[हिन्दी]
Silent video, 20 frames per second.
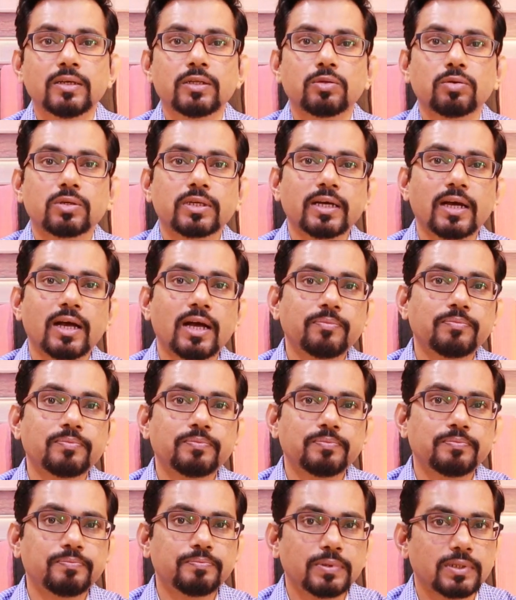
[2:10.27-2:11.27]
तो क्या आप
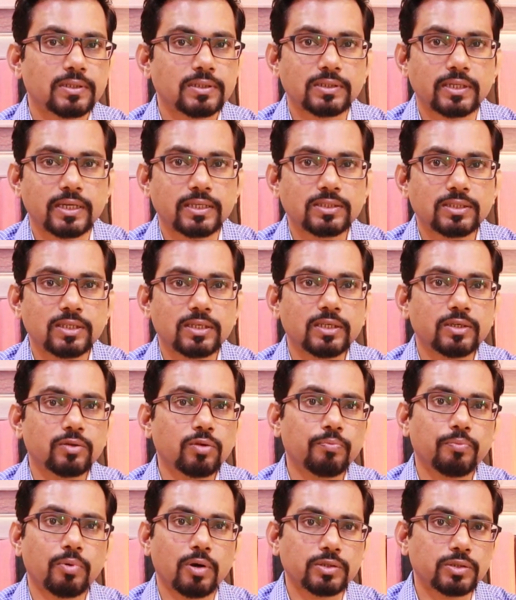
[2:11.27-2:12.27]
शेख चिल्ली
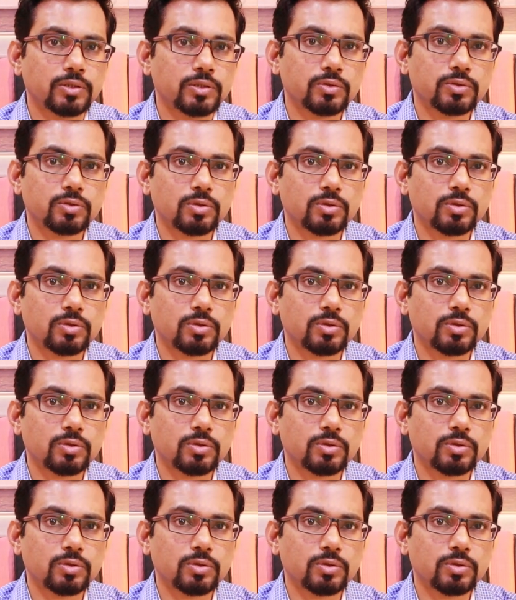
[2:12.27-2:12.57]
को पॉजिटिव